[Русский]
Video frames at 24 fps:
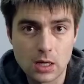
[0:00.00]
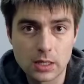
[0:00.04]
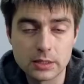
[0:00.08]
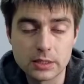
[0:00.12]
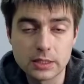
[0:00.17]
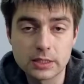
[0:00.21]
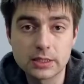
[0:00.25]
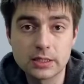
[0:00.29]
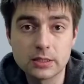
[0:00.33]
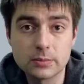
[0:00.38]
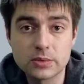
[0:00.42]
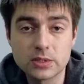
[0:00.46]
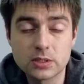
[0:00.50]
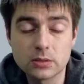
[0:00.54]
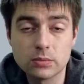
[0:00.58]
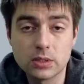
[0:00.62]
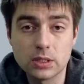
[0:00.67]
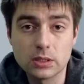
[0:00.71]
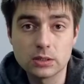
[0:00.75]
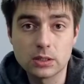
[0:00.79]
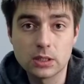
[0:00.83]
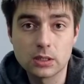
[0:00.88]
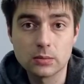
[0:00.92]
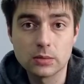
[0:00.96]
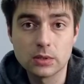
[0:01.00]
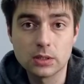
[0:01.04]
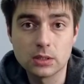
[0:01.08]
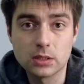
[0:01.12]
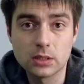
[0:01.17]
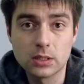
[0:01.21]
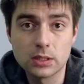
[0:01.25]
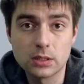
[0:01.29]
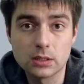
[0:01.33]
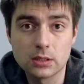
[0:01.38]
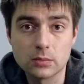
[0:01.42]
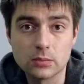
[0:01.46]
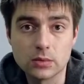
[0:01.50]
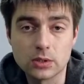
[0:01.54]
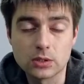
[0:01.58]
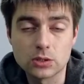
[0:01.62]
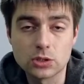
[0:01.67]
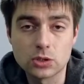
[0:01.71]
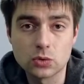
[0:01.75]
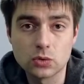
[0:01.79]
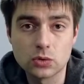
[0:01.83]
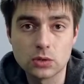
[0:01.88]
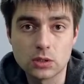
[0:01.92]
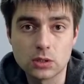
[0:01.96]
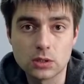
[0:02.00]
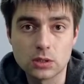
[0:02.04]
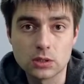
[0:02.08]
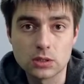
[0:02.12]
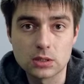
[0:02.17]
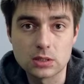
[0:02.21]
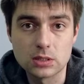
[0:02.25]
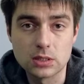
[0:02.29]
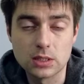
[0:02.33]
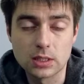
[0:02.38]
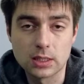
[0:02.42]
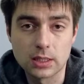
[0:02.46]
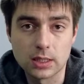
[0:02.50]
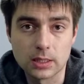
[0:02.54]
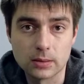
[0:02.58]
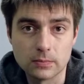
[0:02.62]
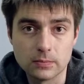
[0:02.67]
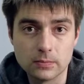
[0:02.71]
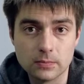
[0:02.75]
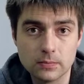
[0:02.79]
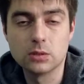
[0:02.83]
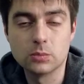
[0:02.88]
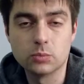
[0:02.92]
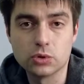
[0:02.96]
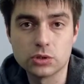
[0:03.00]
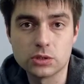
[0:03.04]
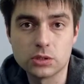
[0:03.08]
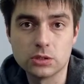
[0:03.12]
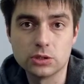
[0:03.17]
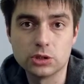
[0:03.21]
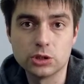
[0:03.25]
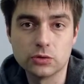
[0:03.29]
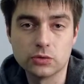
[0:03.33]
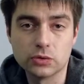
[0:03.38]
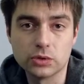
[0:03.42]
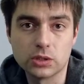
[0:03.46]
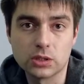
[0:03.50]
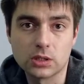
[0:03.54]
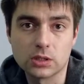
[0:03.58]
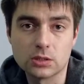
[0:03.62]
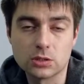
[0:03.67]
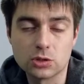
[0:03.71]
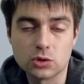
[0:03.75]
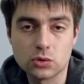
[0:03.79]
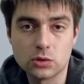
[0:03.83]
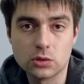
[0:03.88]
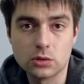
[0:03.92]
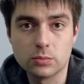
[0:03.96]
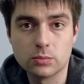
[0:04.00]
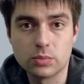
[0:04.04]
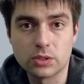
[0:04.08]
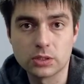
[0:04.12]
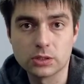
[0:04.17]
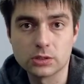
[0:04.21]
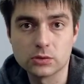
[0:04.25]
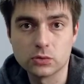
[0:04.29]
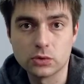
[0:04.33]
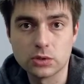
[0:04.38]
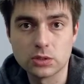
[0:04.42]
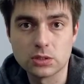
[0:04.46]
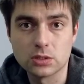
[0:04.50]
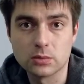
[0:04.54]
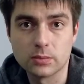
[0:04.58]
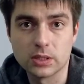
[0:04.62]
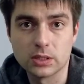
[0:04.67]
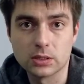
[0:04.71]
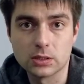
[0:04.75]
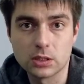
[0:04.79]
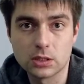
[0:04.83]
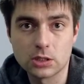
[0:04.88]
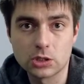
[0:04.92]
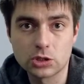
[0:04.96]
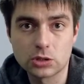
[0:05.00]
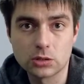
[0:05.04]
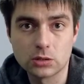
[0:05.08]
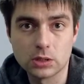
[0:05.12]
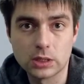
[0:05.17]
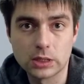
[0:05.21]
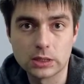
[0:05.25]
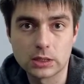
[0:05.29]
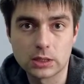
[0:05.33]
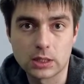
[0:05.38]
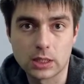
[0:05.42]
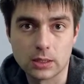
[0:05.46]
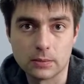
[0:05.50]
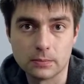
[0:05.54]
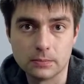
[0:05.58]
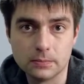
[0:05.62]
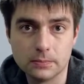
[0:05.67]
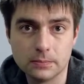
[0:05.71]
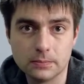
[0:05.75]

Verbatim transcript: Она крепится болтами и гайками к стойке SDK, и после чего на консоль производится монтаж лотка.